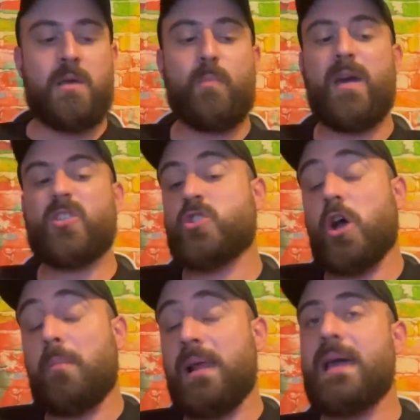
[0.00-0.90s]
Per ci
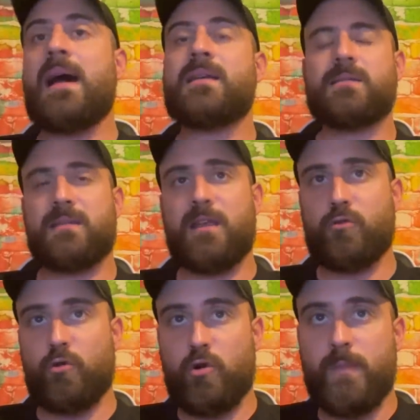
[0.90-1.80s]
obbliga
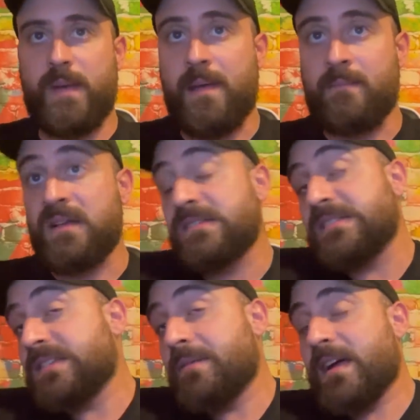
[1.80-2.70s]
intendo come
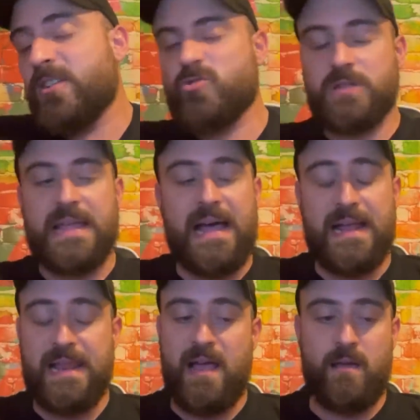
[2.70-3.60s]
sistema calcio
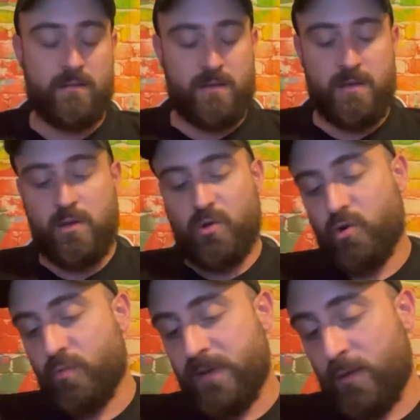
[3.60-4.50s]
Italia,
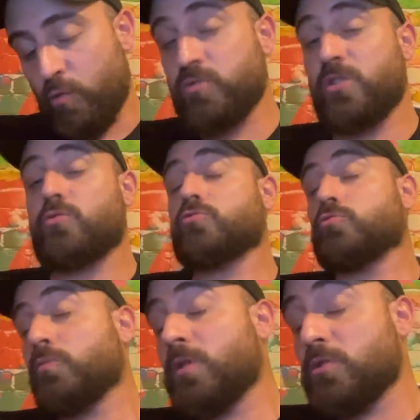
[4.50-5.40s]
come usi e
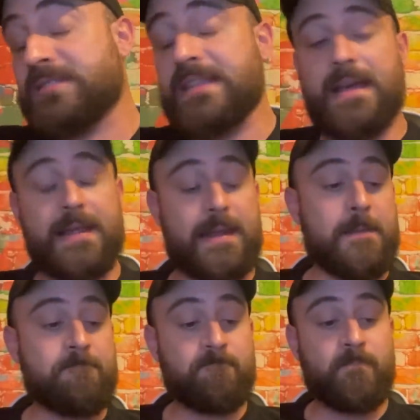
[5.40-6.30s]
costumi
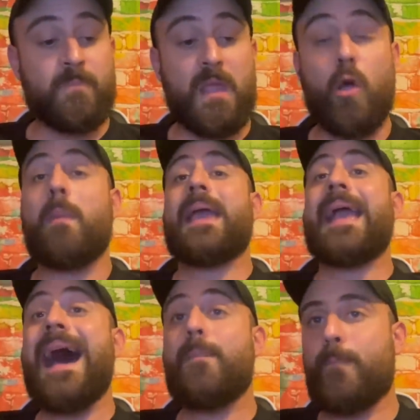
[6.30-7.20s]
nostrani, come
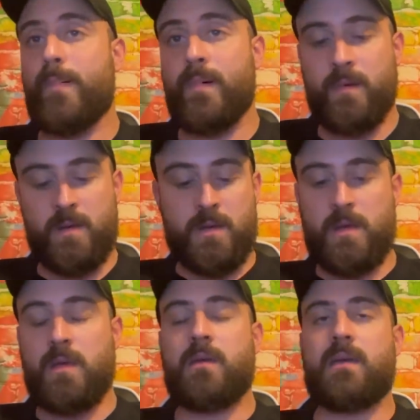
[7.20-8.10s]
gap
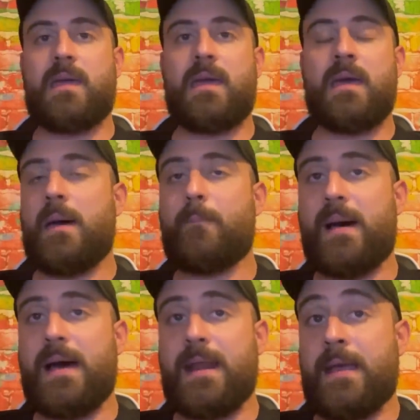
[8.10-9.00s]
che
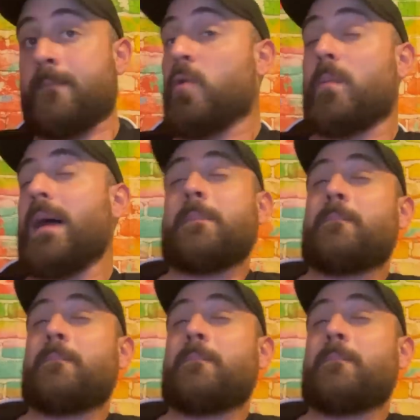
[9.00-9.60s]
appare ormai